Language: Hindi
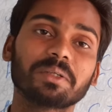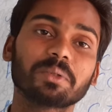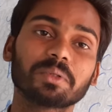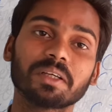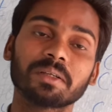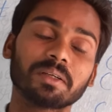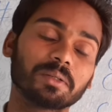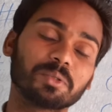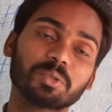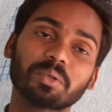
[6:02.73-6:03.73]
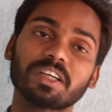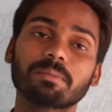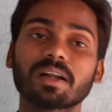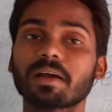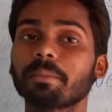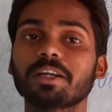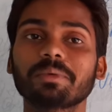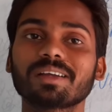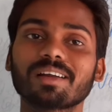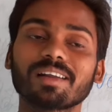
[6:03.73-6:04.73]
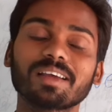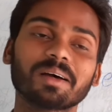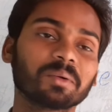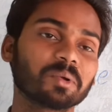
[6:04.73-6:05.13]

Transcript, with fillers: टूटते जो एक बार कमिटमेंट कर लिया